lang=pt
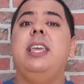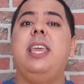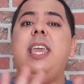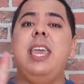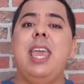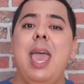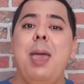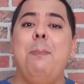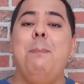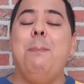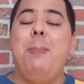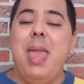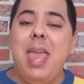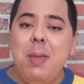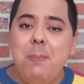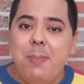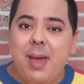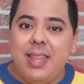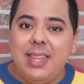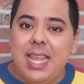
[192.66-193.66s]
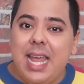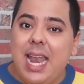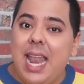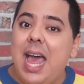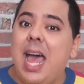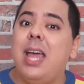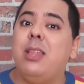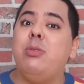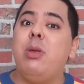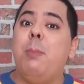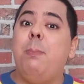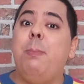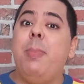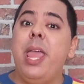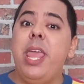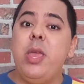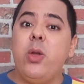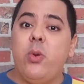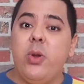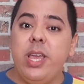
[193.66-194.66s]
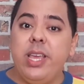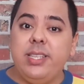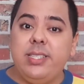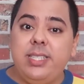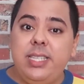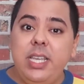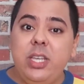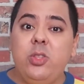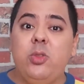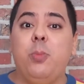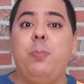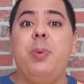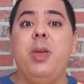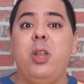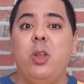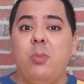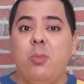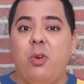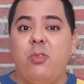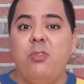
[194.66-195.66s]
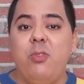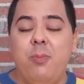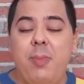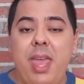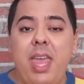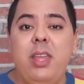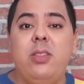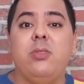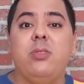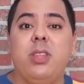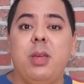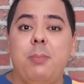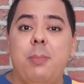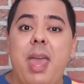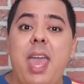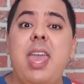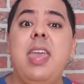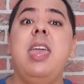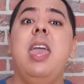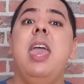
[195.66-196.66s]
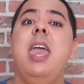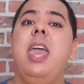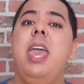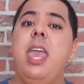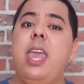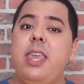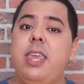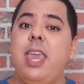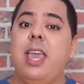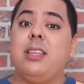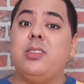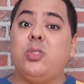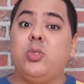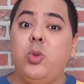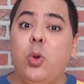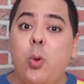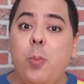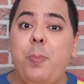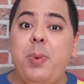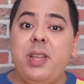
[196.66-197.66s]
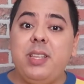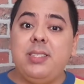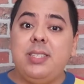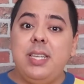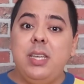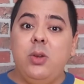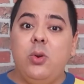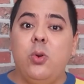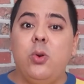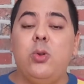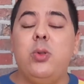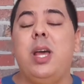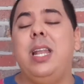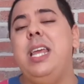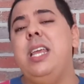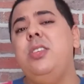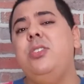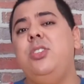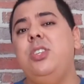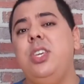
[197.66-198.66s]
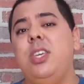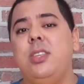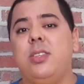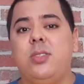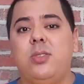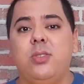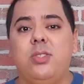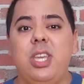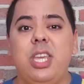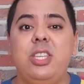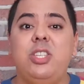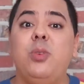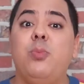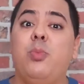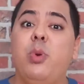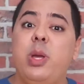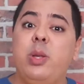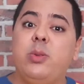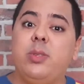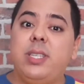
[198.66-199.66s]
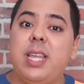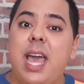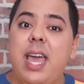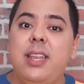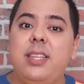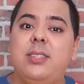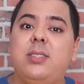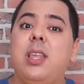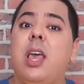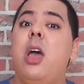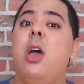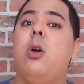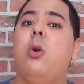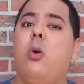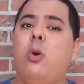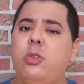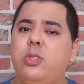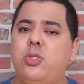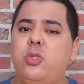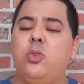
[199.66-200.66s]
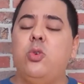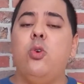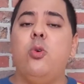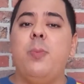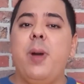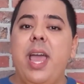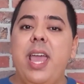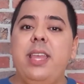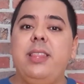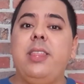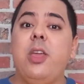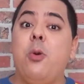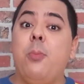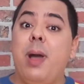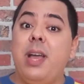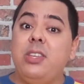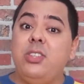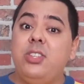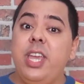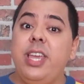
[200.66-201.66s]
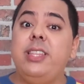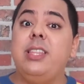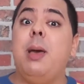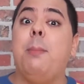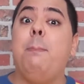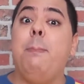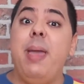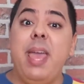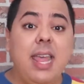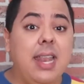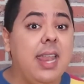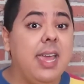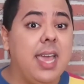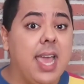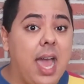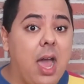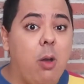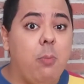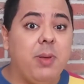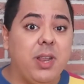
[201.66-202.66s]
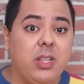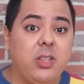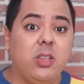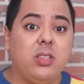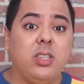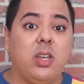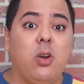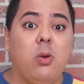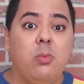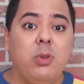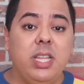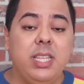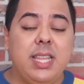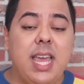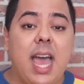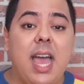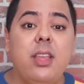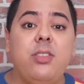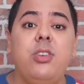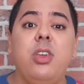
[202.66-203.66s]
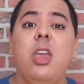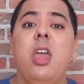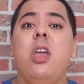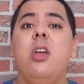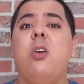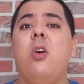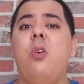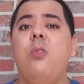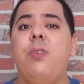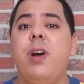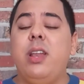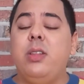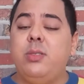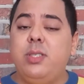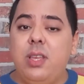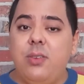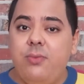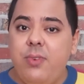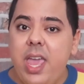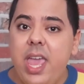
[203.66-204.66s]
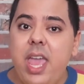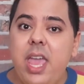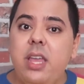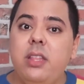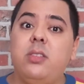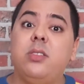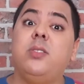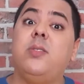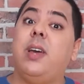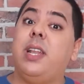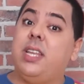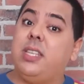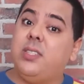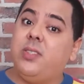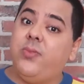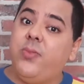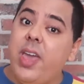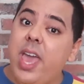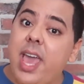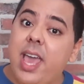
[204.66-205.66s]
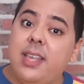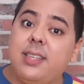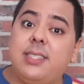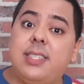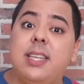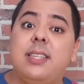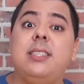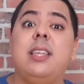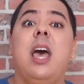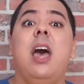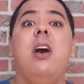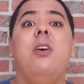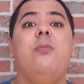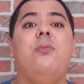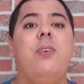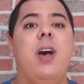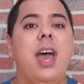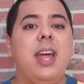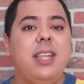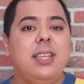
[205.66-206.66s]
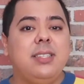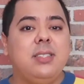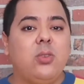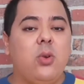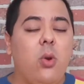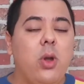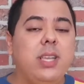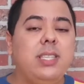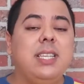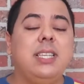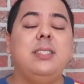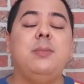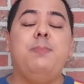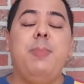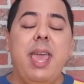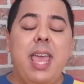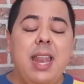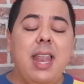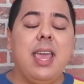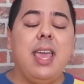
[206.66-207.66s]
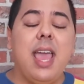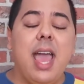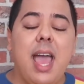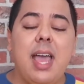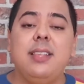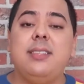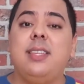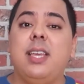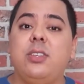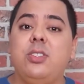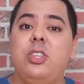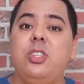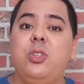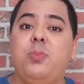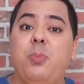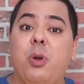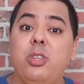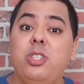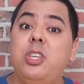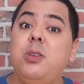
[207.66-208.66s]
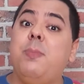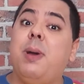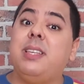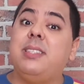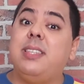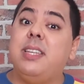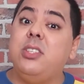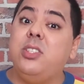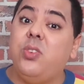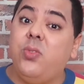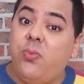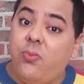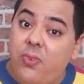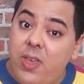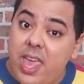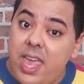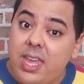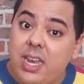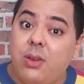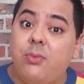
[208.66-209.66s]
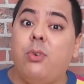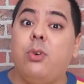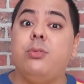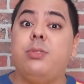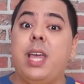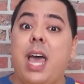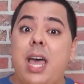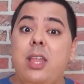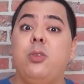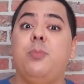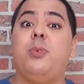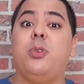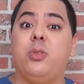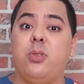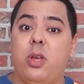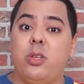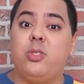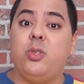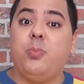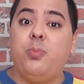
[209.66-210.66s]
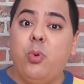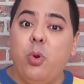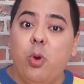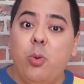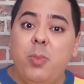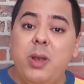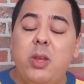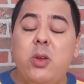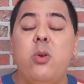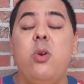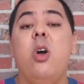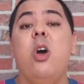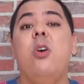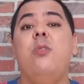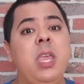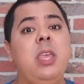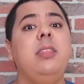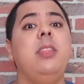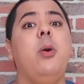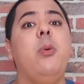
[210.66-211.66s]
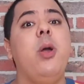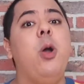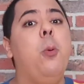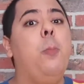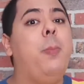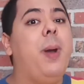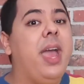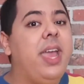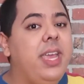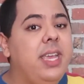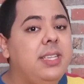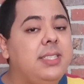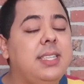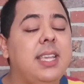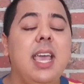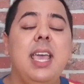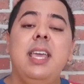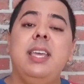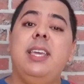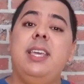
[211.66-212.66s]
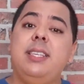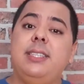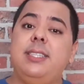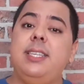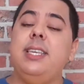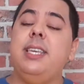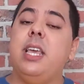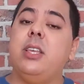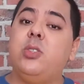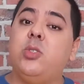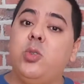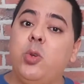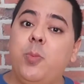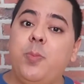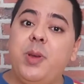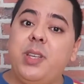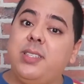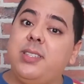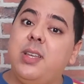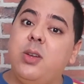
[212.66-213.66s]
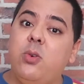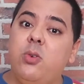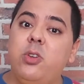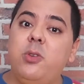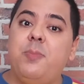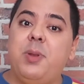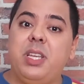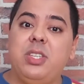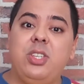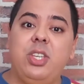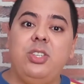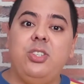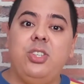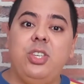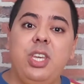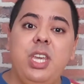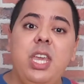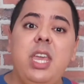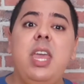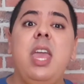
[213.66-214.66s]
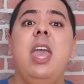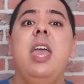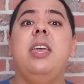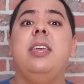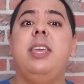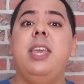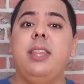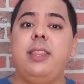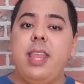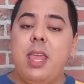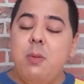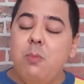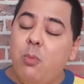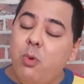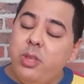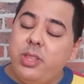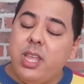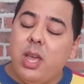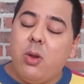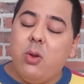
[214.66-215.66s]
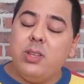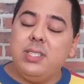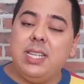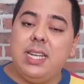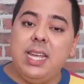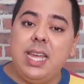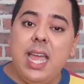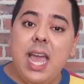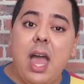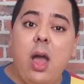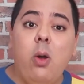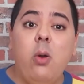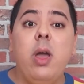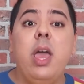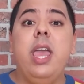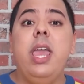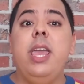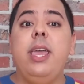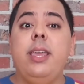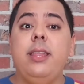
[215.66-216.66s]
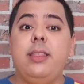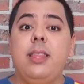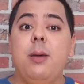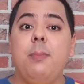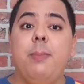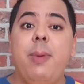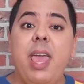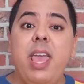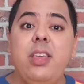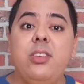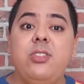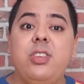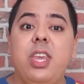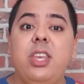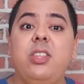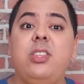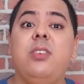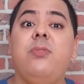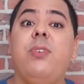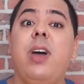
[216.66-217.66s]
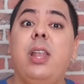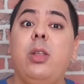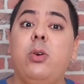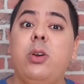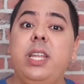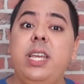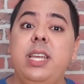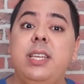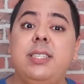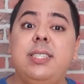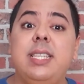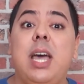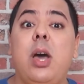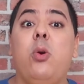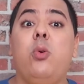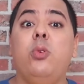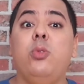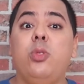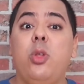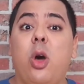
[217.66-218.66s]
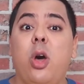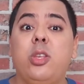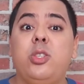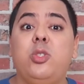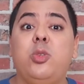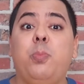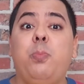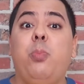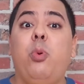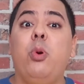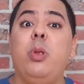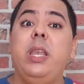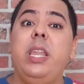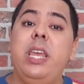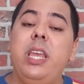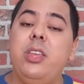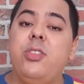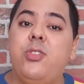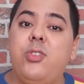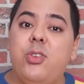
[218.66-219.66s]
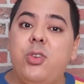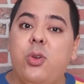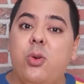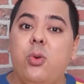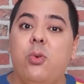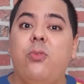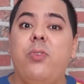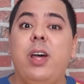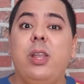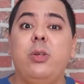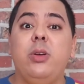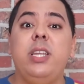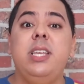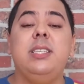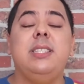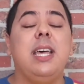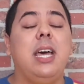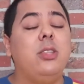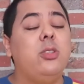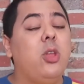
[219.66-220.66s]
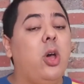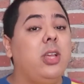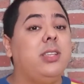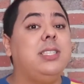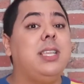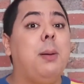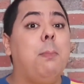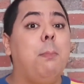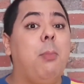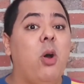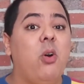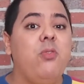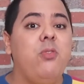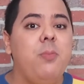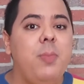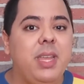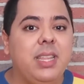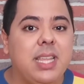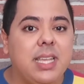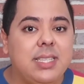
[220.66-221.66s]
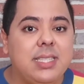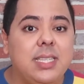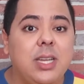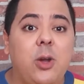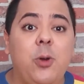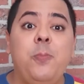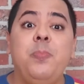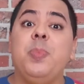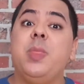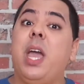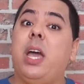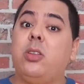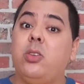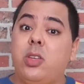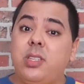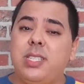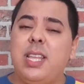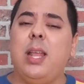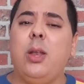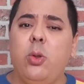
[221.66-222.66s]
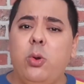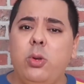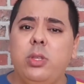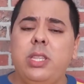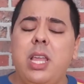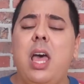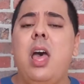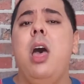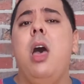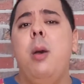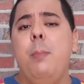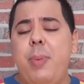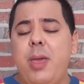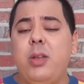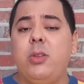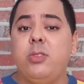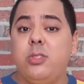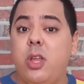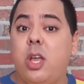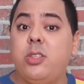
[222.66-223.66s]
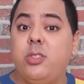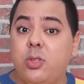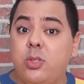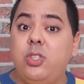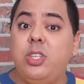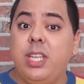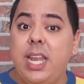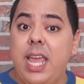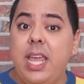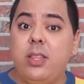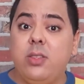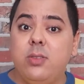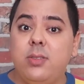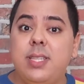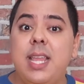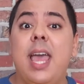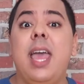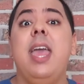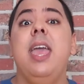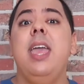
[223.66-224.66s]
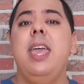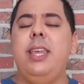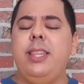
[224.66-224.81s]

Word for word: que é bem badalado, é bem conhecido pelo movimento também e que é super seguro. Além disso, gente, Buenos Aires costuma aí ter uma agenda bem legal para nossa comunidade, com vários eventos, várias festas, várias coisas bem legais que a gente pode ir, bastante feira voltado para o nosso público. Então é um país que sim, é super seguro para a gente ir, que tem muita coisa legal e que também, gente, valoriza o nosso político, valoriza a nossa movimentação, a nossa luta pelos nossos direitos, né?